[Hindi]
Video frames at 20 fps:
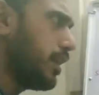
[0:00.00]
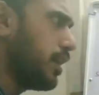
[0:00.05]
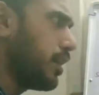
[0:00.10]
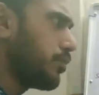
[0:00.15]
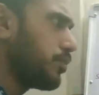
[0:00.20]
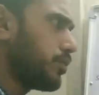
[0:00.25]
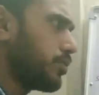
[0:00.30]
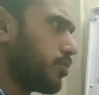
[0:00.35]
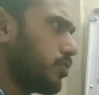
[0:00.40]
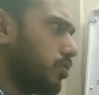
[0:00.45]
है
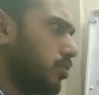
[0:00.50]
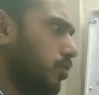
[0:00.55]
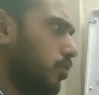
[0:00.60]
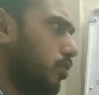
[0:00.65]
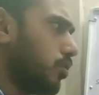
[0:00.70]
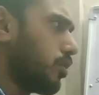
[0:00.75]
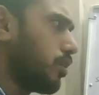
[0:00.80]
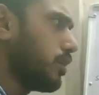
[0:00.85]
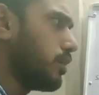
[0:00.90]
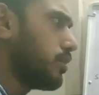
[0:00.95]
आप इसको
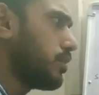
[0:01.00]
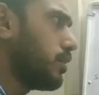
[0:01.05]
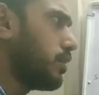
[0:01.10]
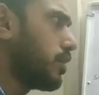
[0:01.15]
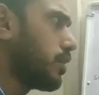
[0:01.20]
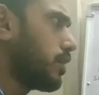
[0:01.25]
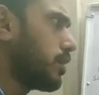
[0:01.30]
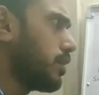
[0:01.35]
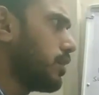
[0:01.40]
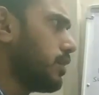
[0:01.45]
कोर
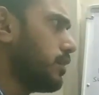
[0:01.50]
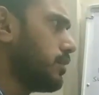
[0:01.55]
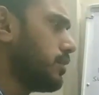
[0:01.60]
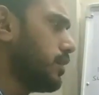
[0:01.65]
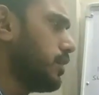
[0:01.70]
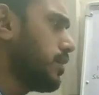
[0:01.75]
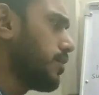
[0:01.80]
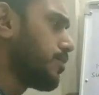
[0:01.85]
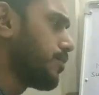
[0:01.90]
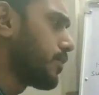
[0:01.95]
कंसिडर कर
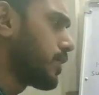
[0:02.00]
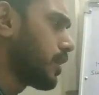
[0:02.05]
लीजिए